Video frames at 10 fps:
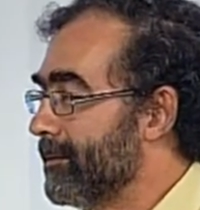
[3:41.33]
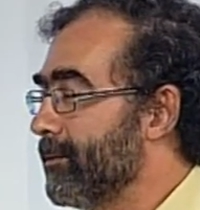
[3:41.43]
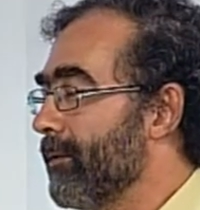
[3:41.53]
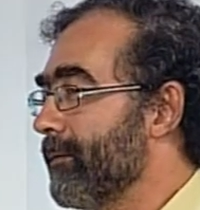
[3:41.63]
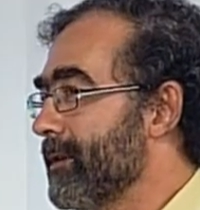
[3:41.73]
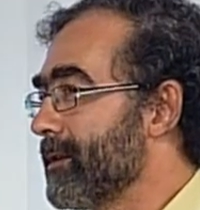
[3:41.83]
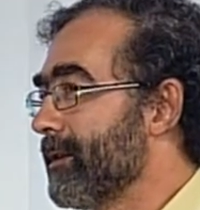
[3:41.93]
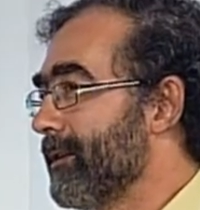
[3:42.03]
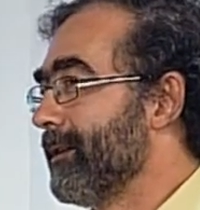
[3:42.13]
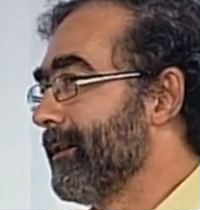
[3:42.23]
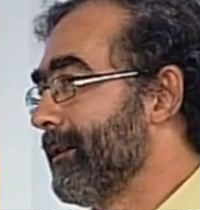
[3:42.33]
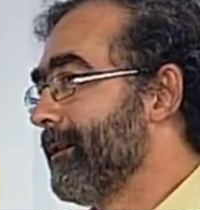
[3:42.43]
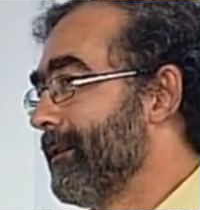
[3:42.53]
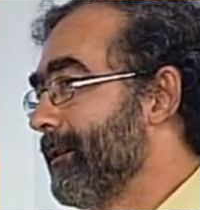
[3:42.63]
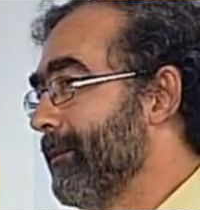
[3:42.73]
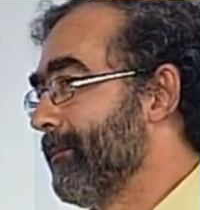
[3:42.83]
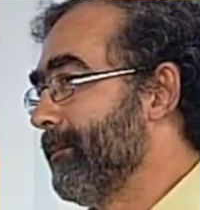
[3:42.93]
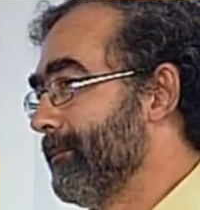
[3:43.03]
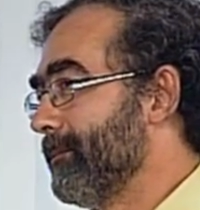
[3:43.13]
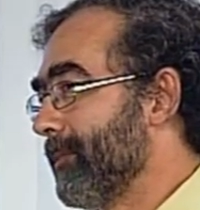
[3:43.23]
Entonces,
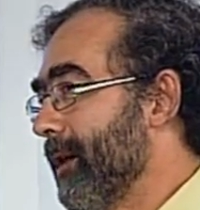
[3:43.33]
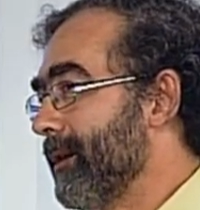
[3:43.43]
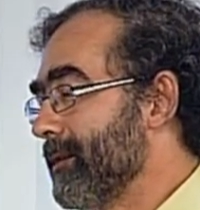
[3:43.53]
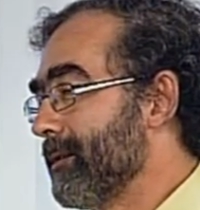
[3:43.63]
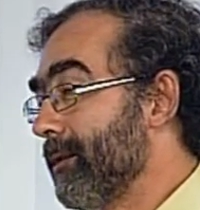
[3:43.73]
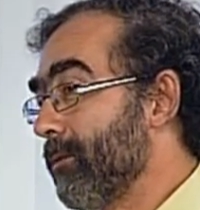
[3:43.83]
mm.